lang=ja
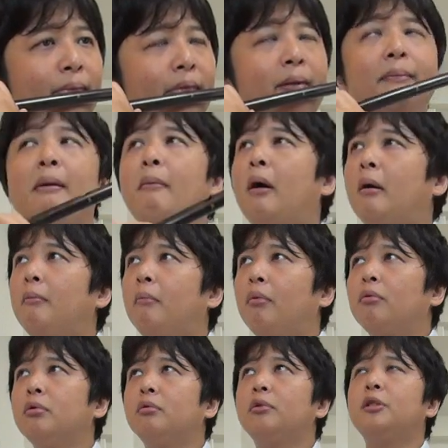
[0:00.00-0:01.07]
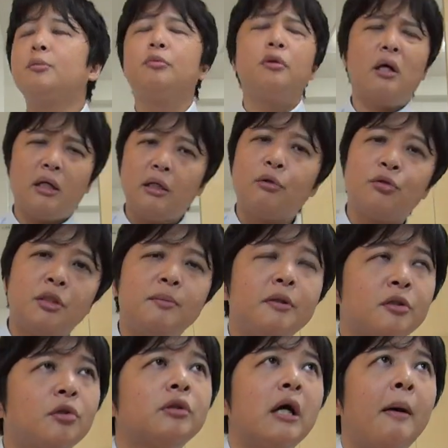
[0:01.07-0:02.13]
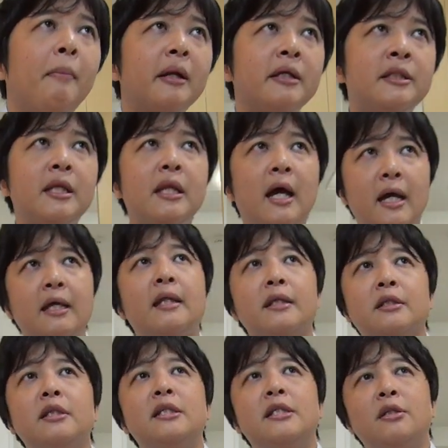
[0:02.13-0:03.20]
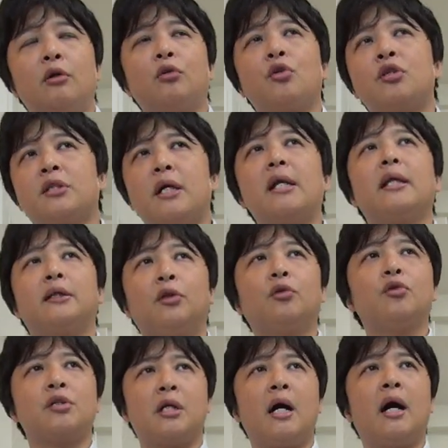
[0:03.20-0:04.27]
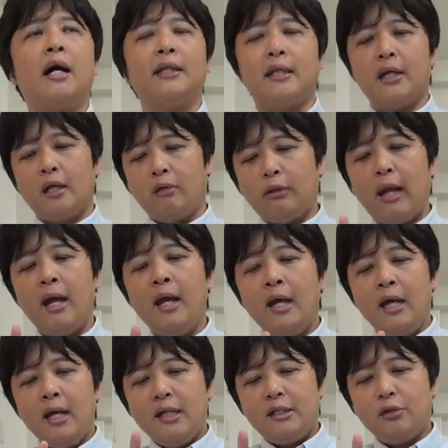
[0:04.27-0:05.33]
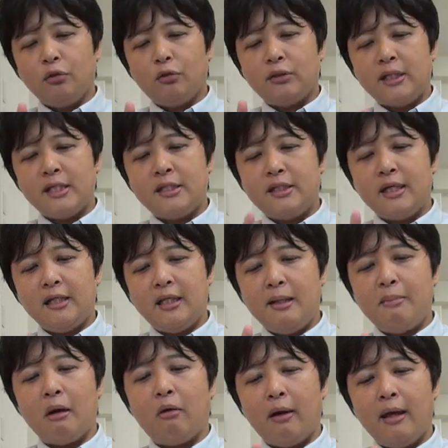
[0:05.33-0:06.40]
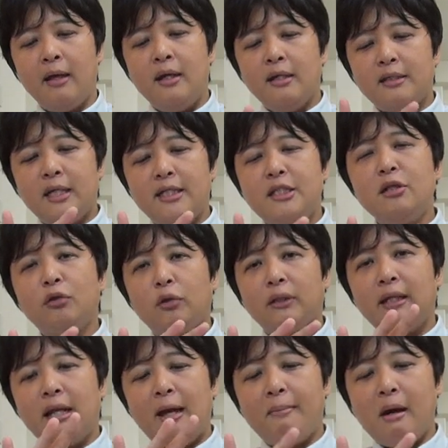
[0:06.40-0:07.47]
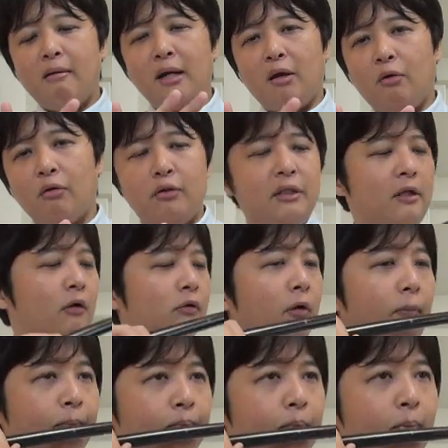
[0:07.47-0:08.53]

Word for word: 今まあ僕の自分の中で唇操作あんまりしてないです。1の音をしっかり出そうとしか考えてないので、1の音さえしっかり出ればこれ。じゃあ1の音が出ない場合はこの2の音。